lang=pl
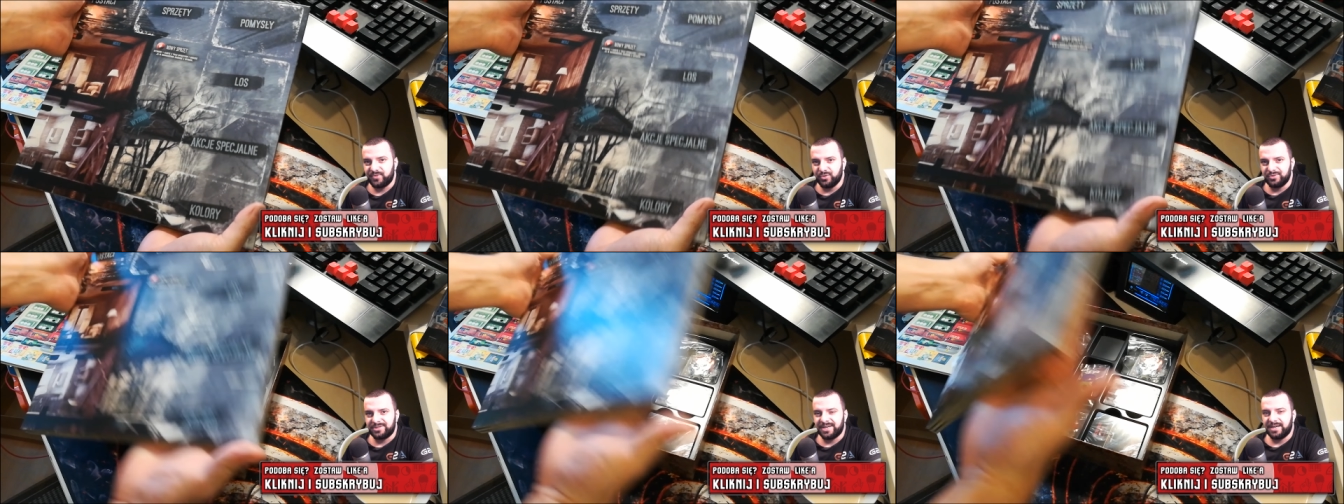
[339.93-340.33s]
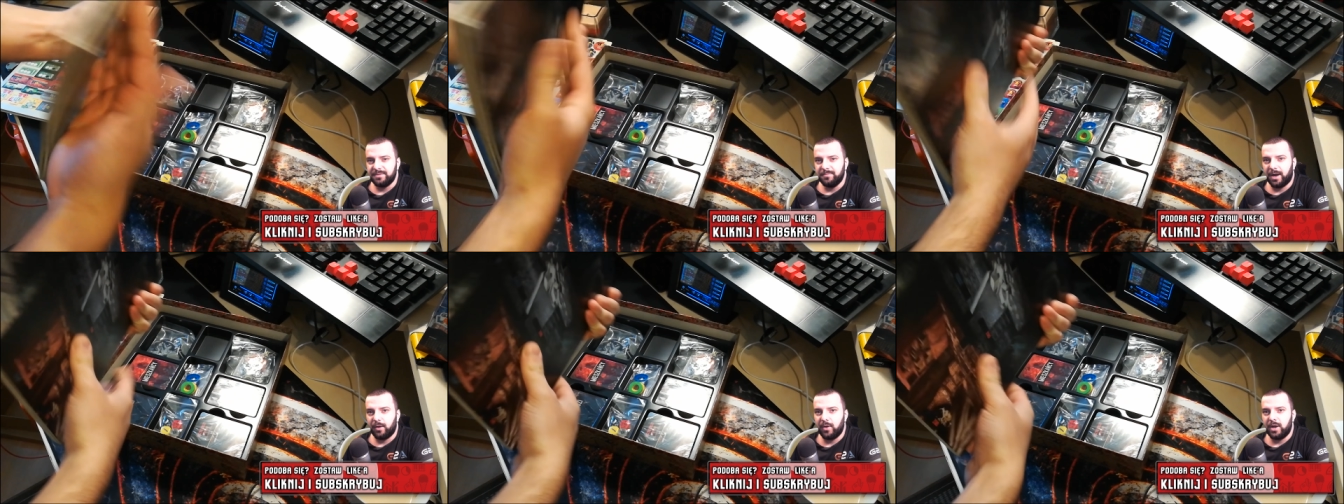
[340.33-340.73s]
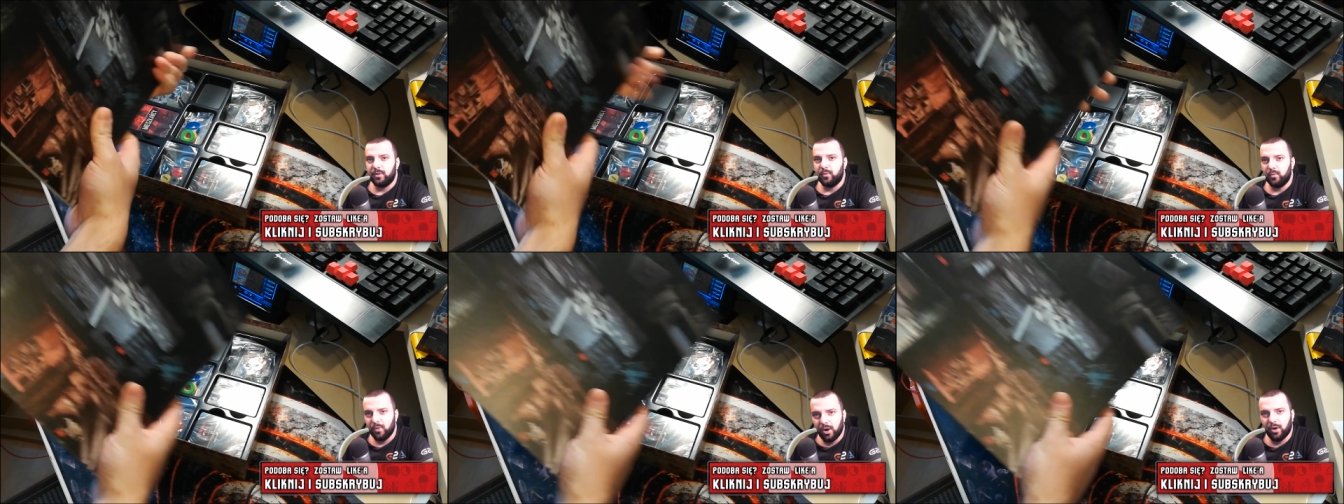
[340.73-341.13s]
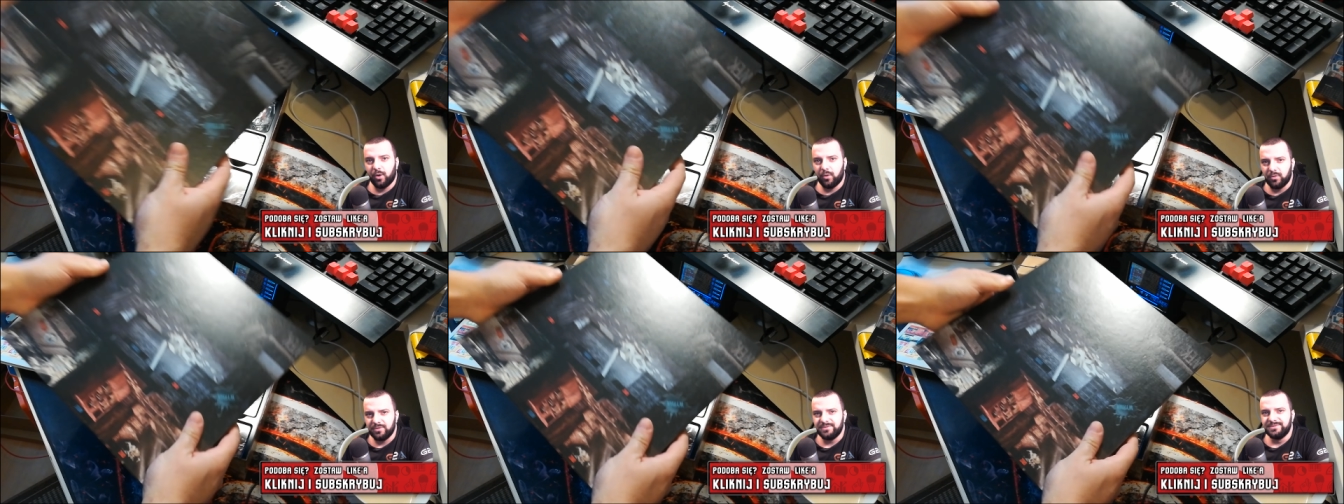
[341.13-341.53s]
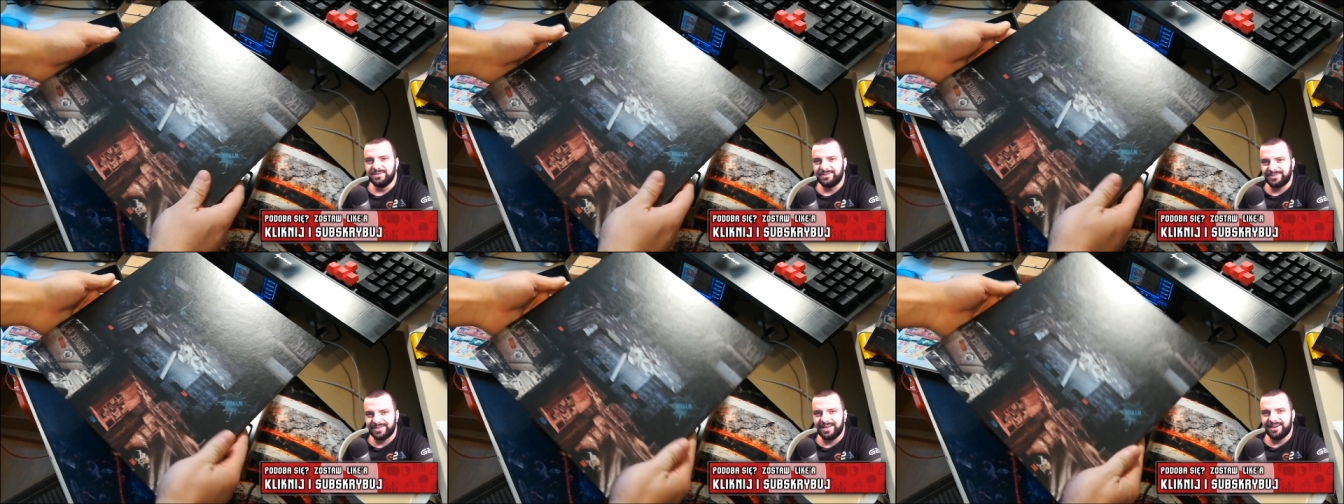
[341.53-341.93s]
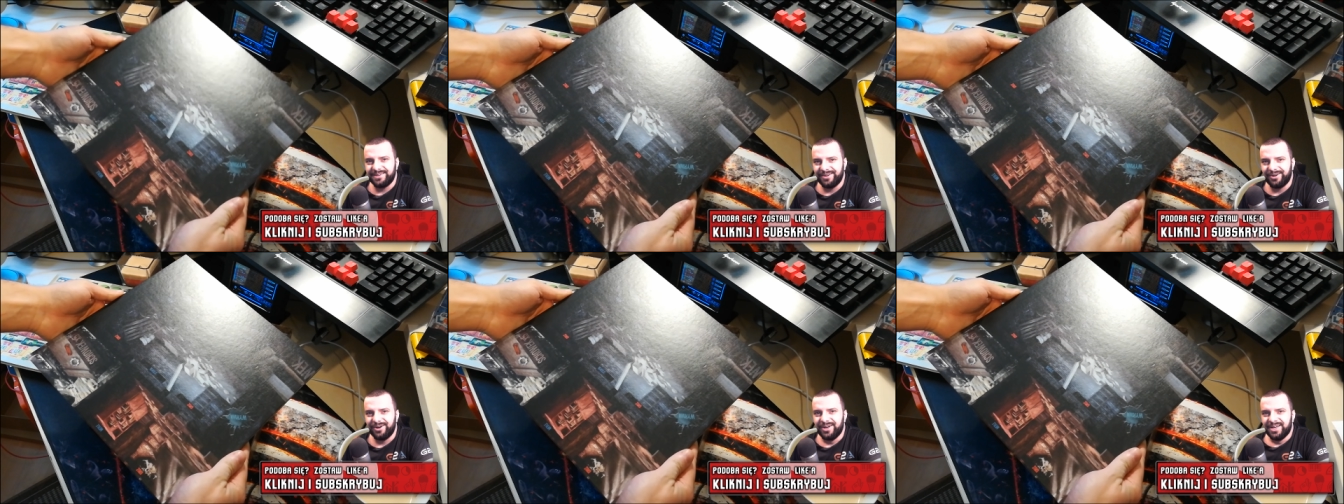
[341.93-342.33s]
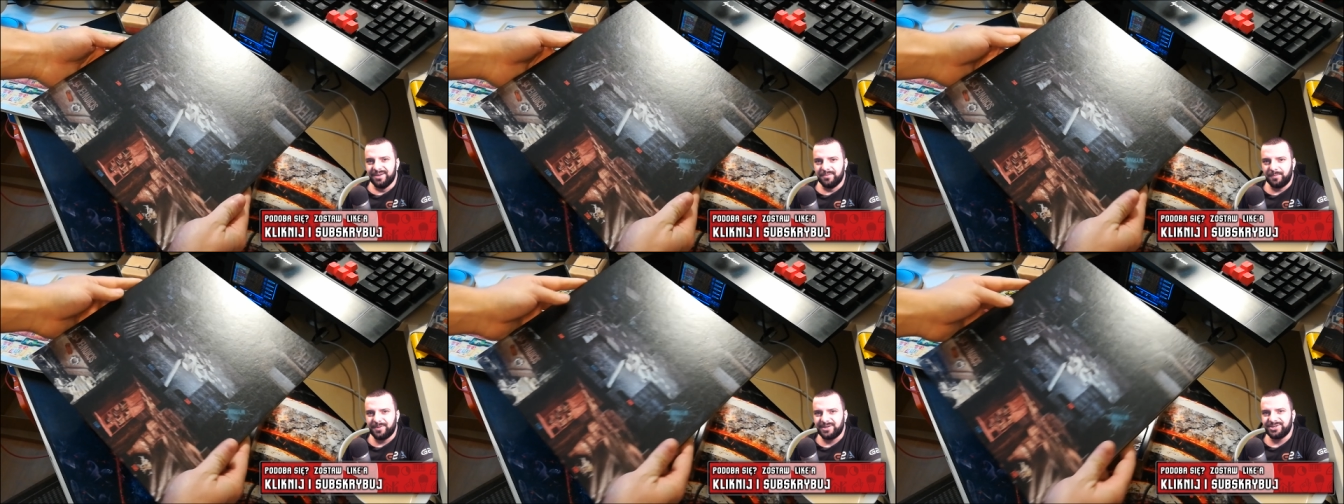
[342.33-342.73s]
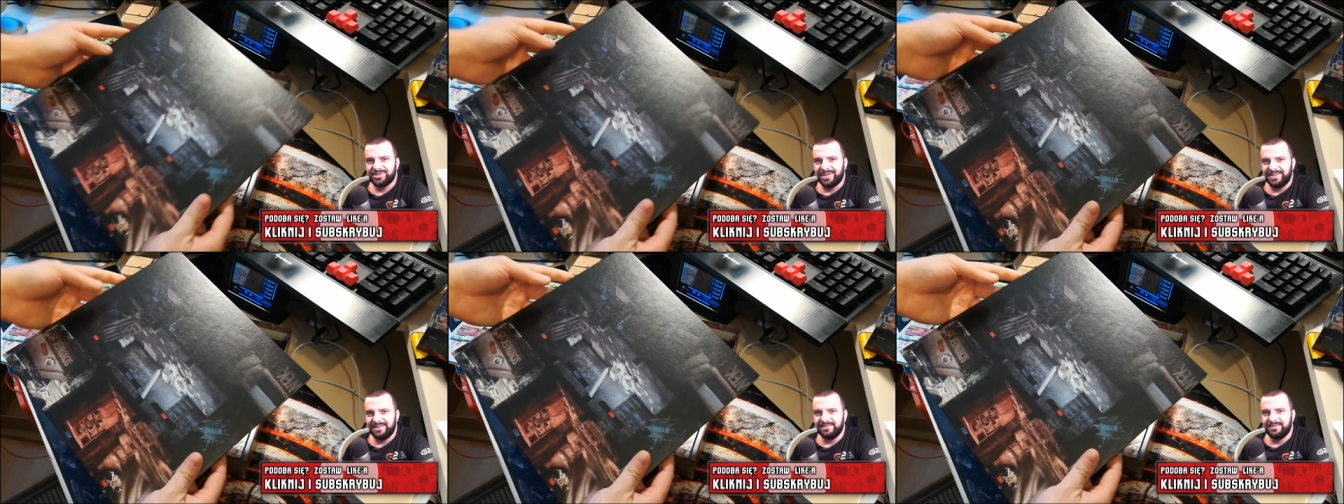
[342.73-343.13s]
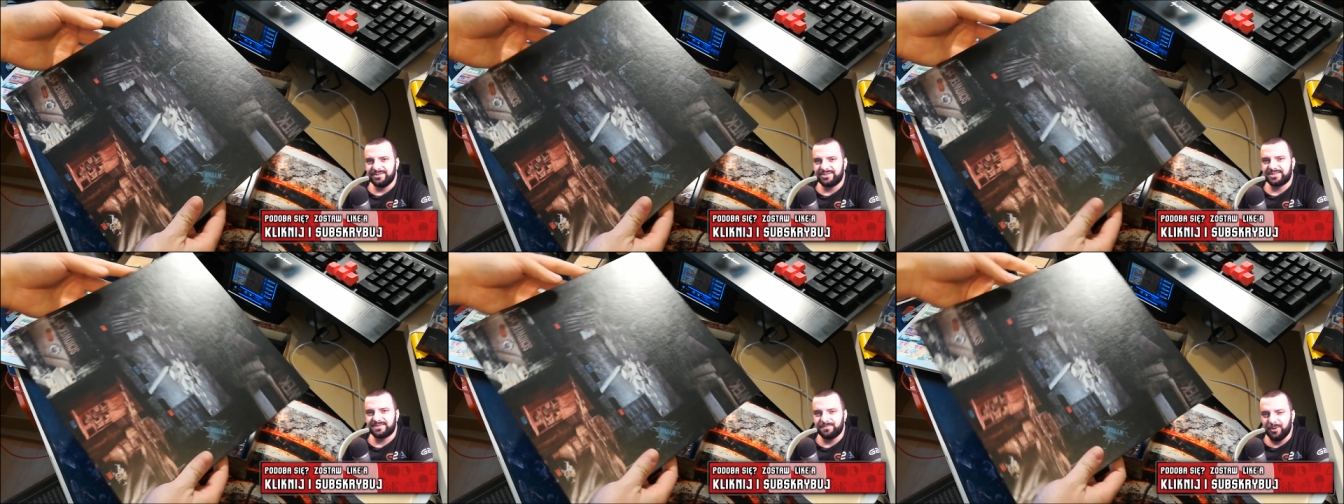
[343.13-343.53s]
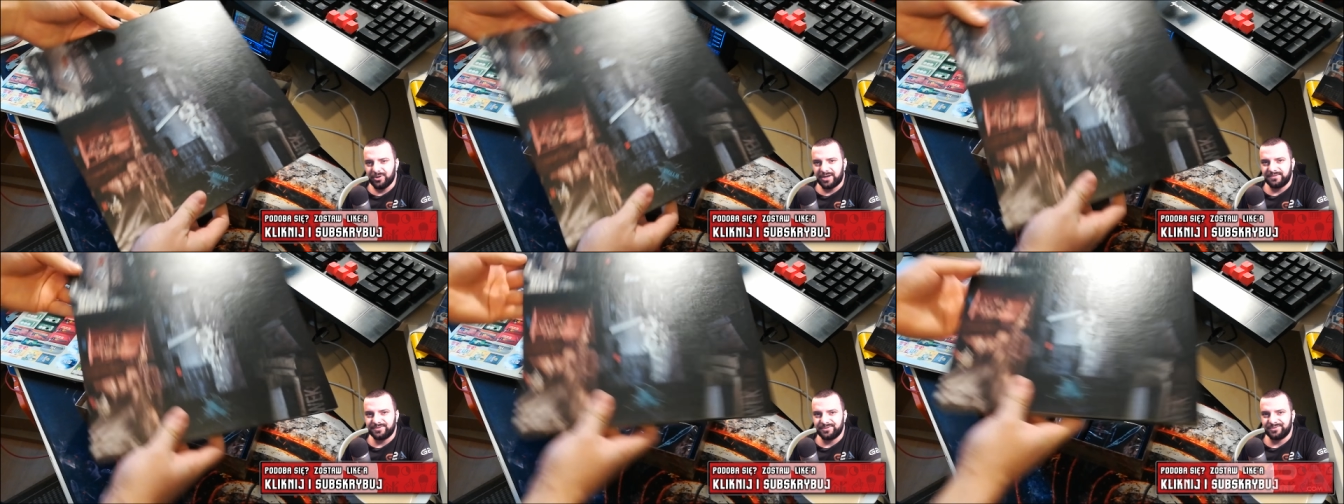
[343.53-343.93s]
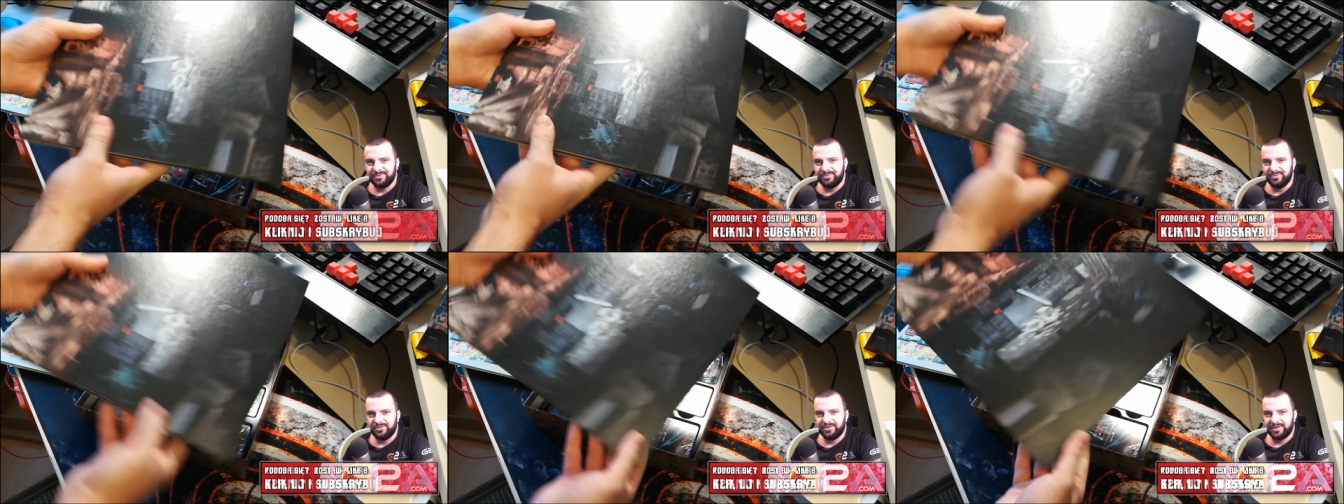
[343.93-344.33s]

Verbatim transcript: Tutaj małe wow, serio. Po pierwsze jest dość spora w stosunku do